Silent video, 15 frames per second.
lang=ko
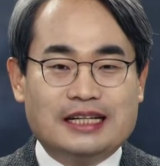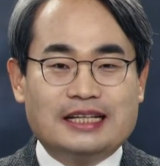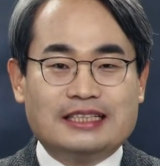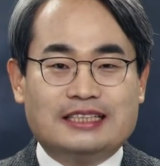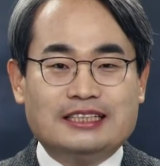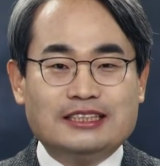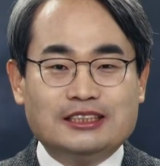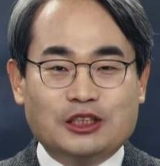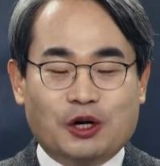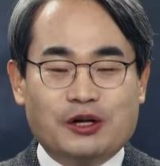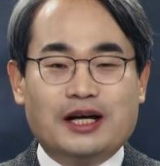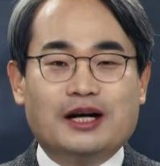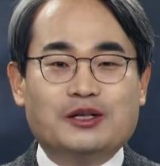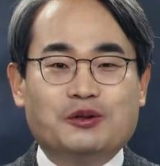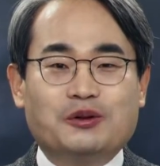그
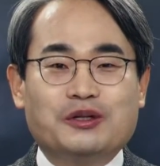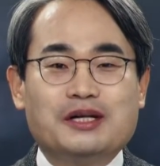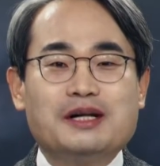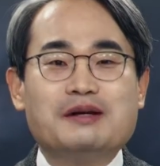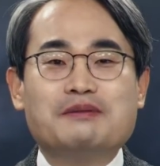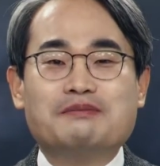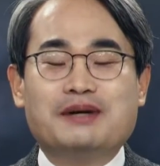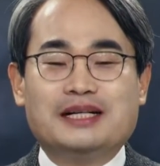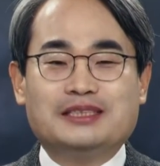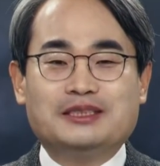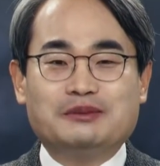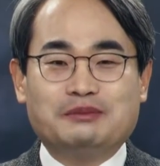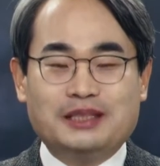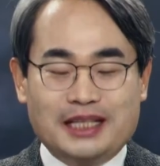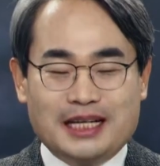전략을 오늘
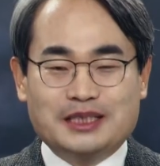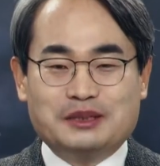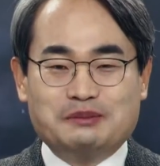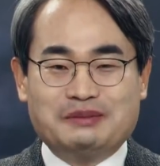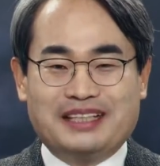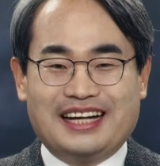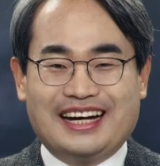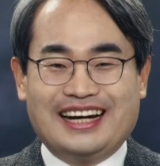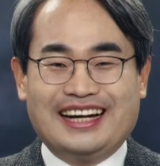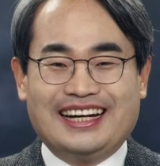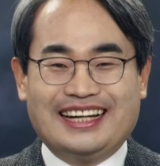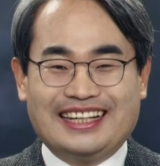말씀드리겠습니다.